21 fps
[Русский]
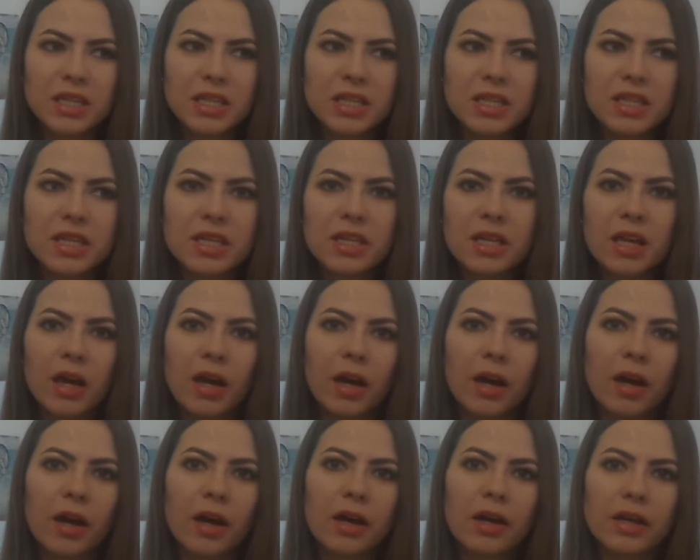И
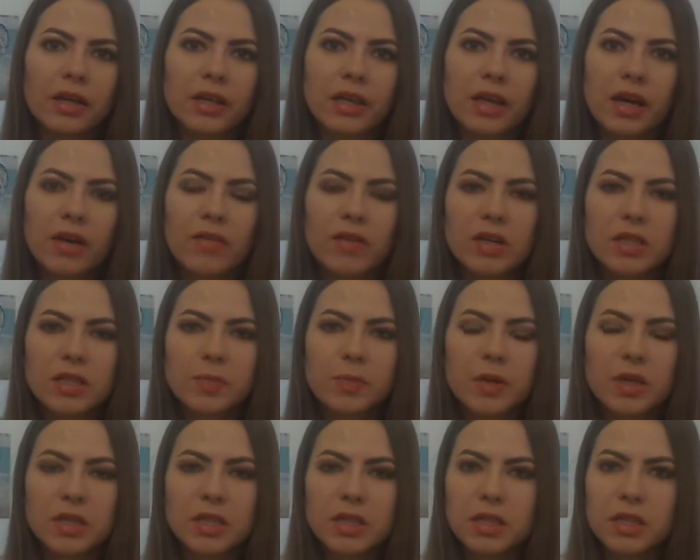я вас
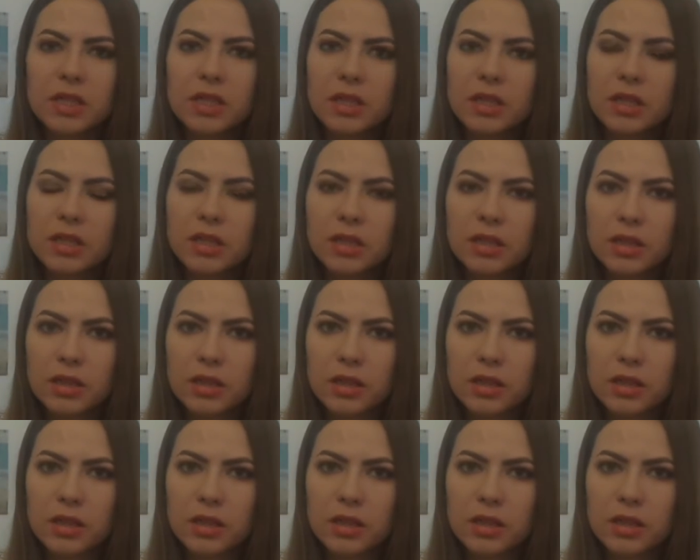просила не,